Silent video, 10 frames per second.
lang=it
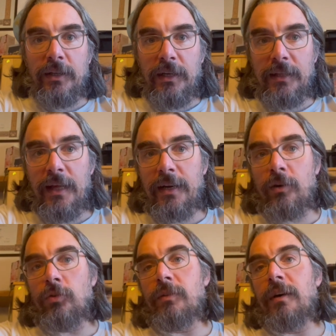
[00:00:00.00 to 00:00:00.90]
delle terre,
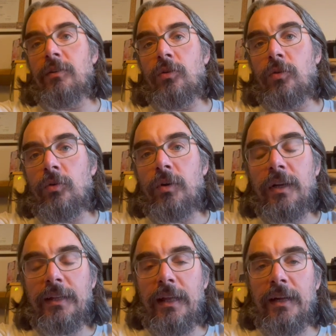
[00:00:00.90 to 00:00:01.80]
coltivavano
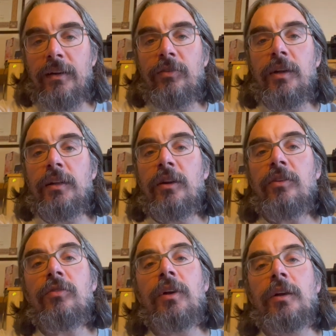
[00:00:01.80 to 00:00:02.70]
le terre, si rende
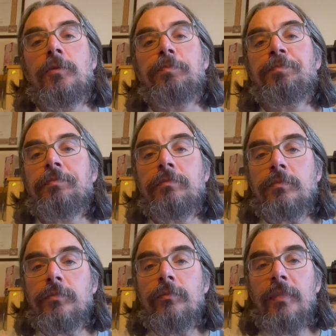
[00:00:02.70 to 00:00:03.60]
necessario
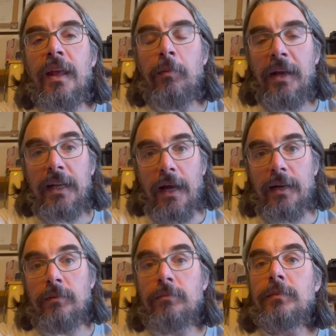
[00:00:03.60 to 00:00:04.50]

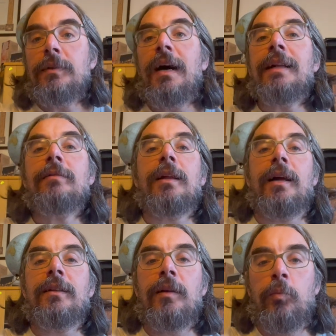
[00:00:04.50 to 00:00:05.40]
emigrare
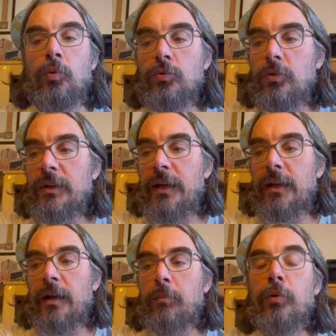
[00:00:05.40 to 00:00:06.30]
attratte appunto
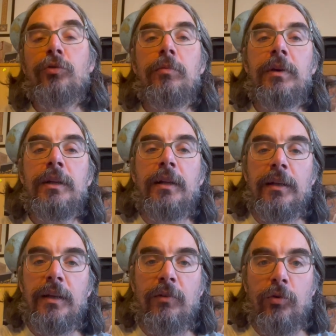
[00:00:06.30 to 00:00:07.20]
dalla possibilità
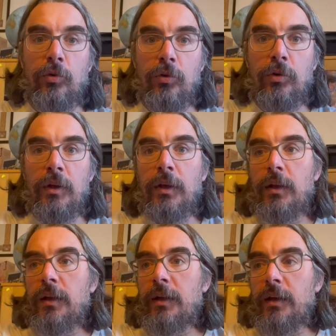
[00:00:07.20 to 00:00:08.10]
di lavoro
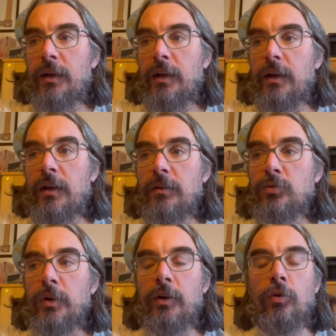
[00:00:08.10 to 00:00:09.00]
eh,
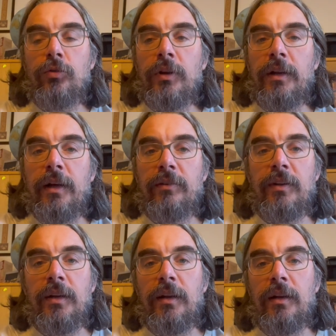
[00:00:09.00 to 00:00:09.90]
sulle coste
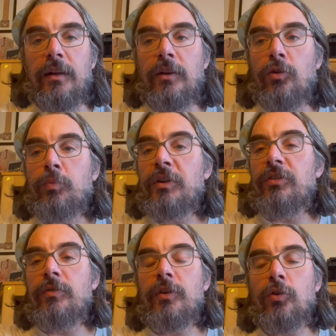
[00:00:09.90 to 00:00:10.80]
dell'est. Nel, nello
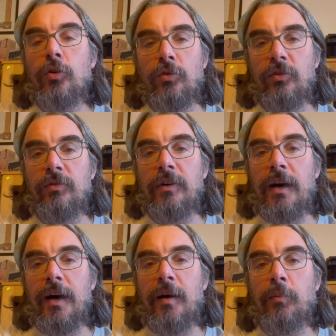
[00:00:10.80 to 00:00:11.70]
specifico si
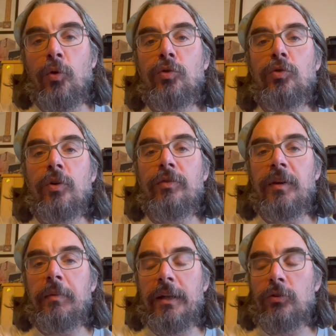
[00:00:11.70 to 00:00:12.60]
fa molto
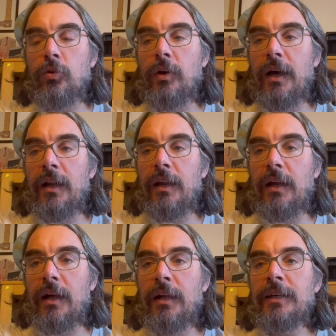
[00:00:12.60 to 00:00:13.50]
riferimento alla,